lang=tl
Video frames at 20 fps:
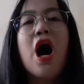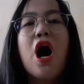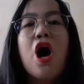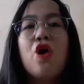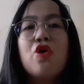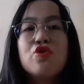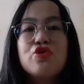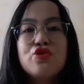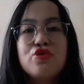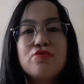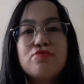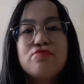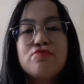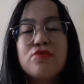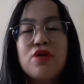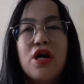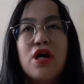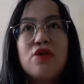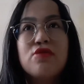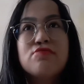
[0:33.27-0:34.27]
Ako, yung,
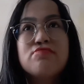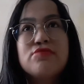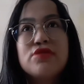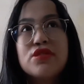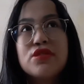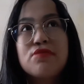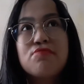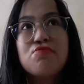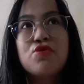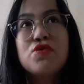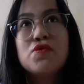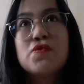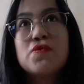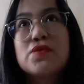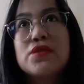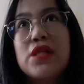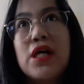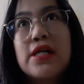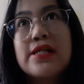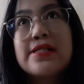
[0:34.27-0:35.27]
ako mismo yung
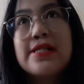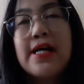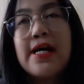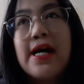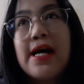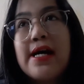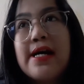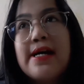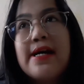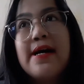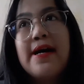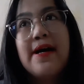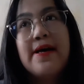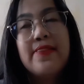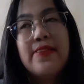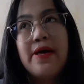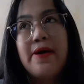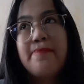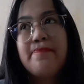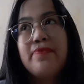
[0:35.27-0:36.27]

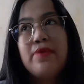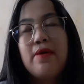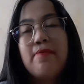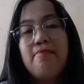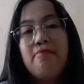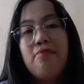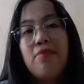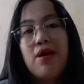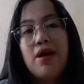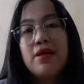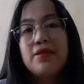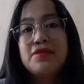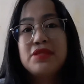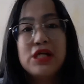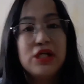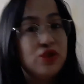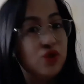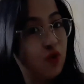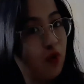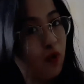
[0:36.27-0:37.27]
naghanap ng mga
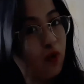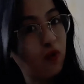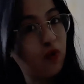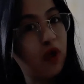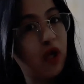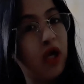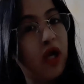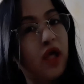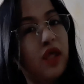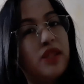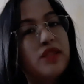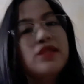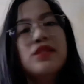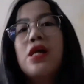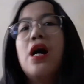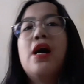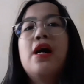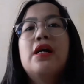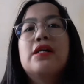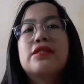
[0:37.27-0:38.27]
tanong
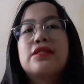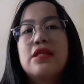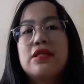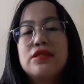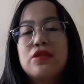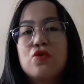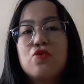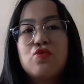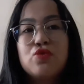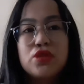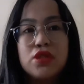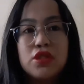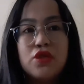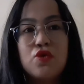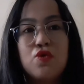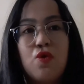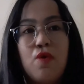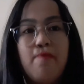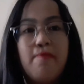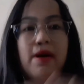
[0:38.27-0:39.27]
na sasagutin
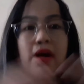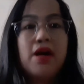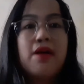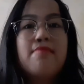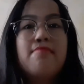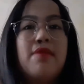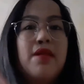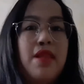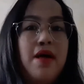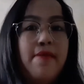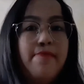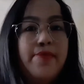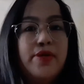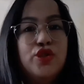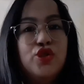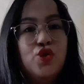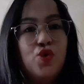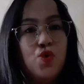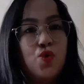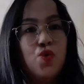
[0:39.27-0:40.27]
ko para
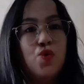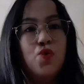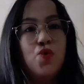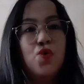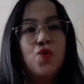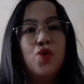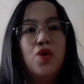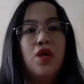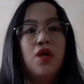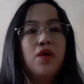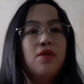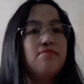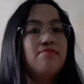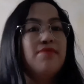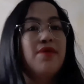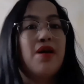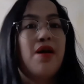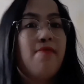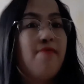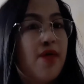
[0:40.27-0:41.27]
malaman nyo.
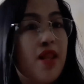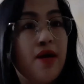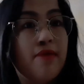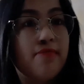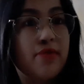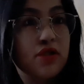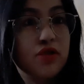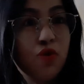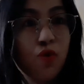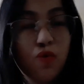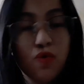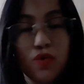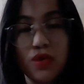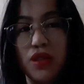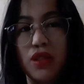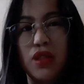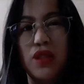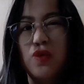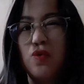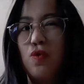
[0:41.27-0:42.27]
Para malaman nyo kung
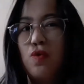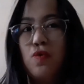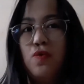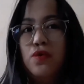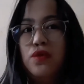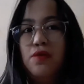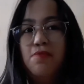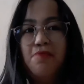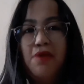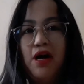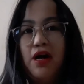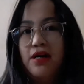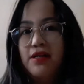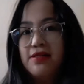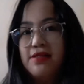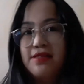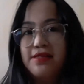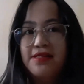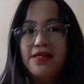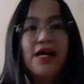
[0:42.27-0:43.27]
sino ko, ba diba?
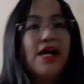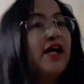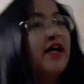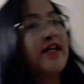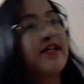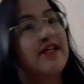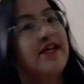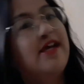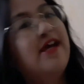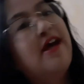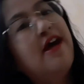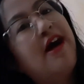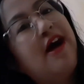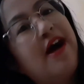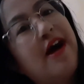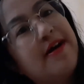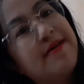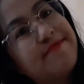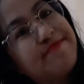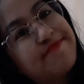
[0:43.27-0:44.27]

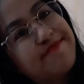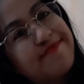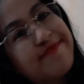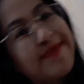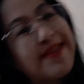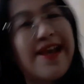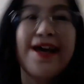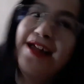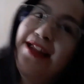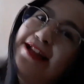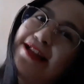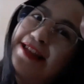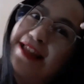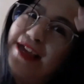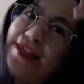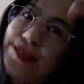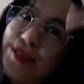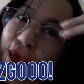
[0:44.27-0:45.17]
Kaya, let's